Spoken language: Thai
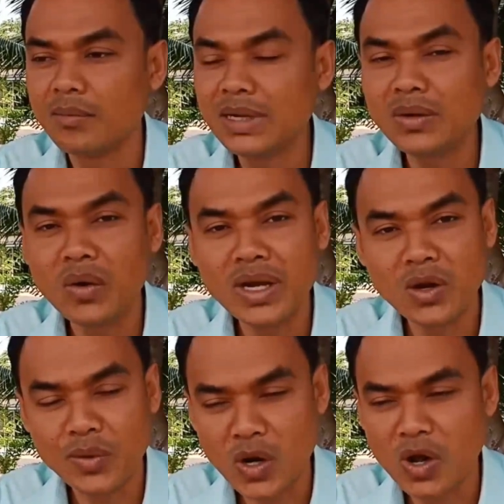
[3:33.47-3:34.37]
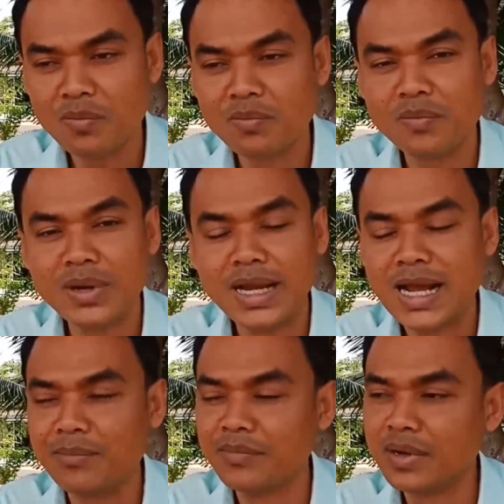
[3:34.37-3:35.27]
ไม่ต้องรอให้เราพร้อมนะ
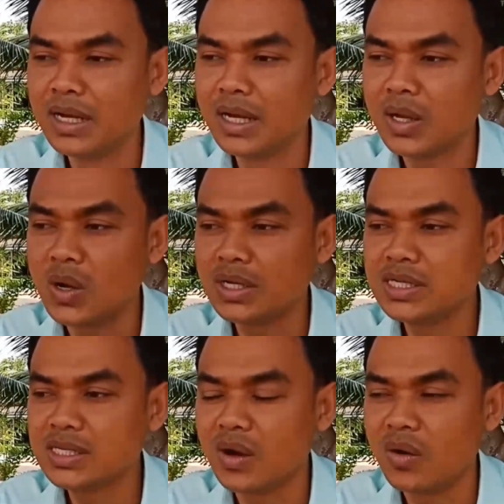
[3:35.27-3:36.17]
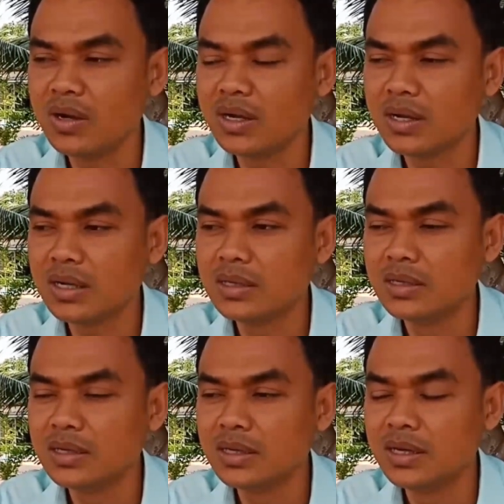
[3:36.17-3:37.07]
ครับ ข้อที่2ก็
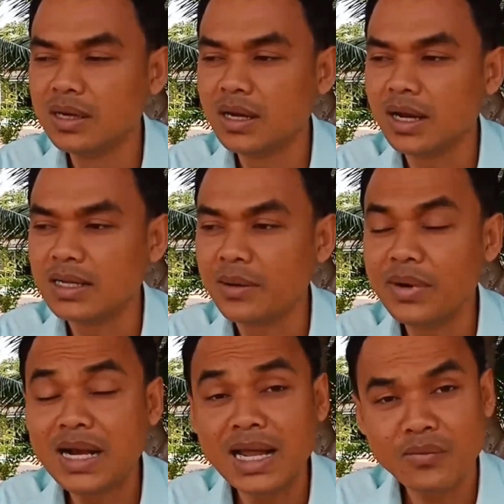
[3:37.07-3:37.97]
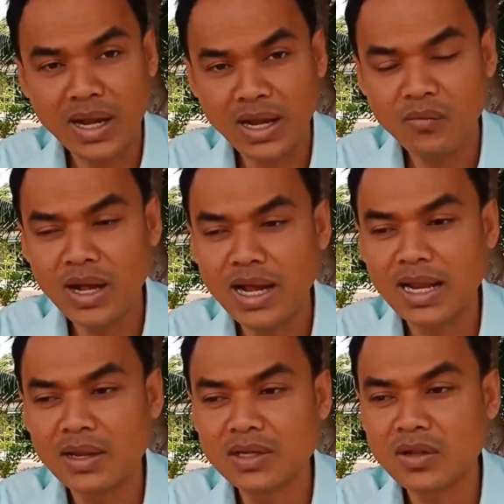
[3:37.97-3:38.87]
คืออย่าเพิ่งคาดหวังว่า
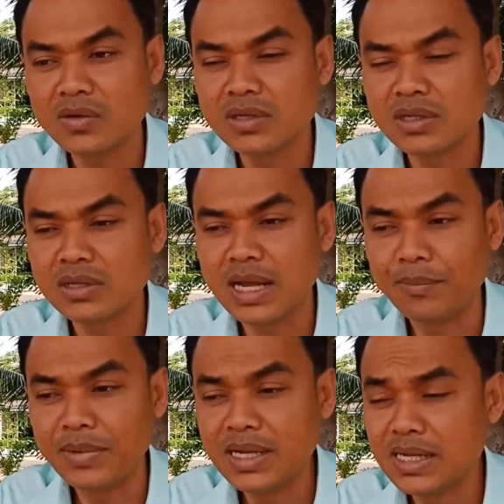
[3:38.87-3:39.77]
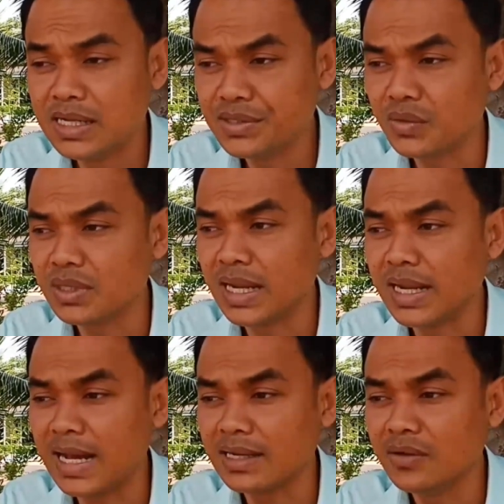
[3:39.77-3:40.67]
เราจะต้องทำได้ดีที่สุดใน
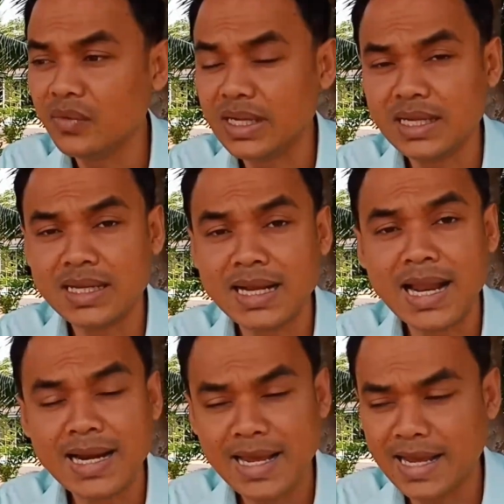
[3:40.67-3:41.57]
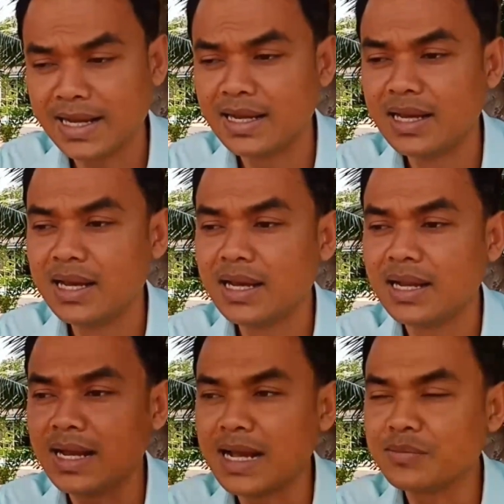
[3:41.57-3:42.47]
การขึ้นเวทีในครั้งแรก
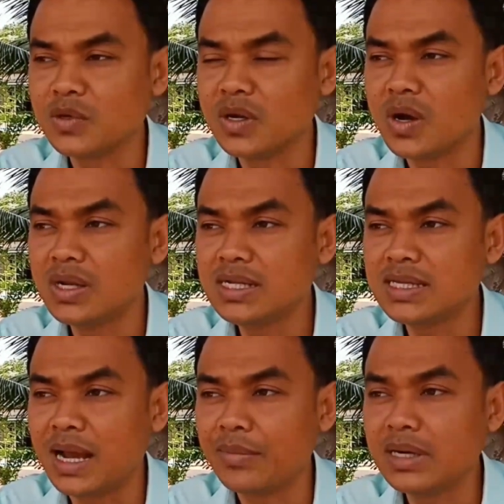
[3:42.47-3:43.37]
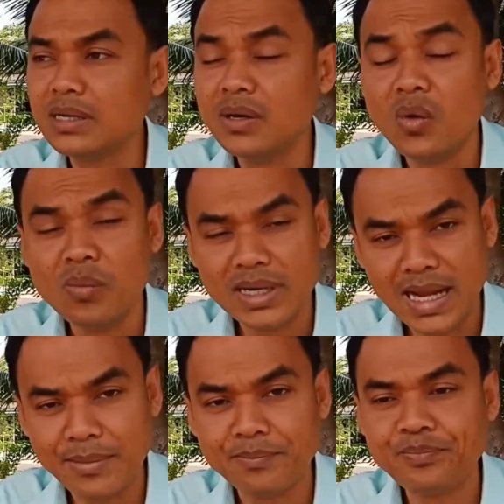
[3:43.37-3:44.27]
นะครับส่วนข้อที่ 3 ก็คือลงมือ
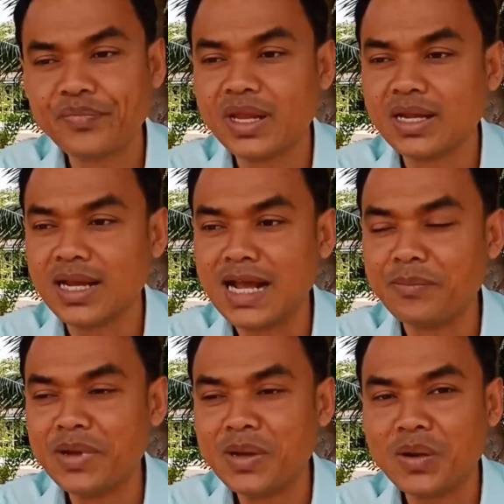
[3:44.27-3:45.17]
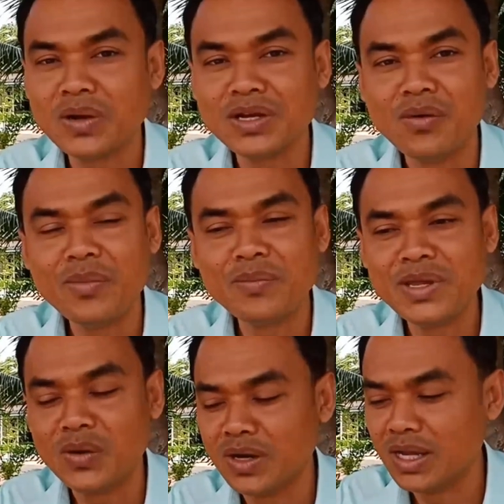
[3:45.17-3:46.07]
ทำนะครับ ก็ถือว่าเป็นป
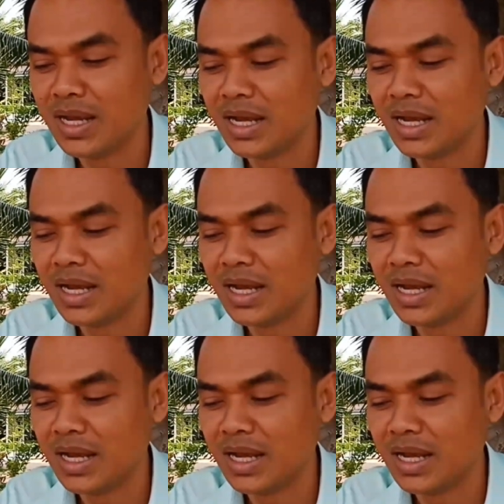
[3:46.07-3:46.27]
ระโยชน์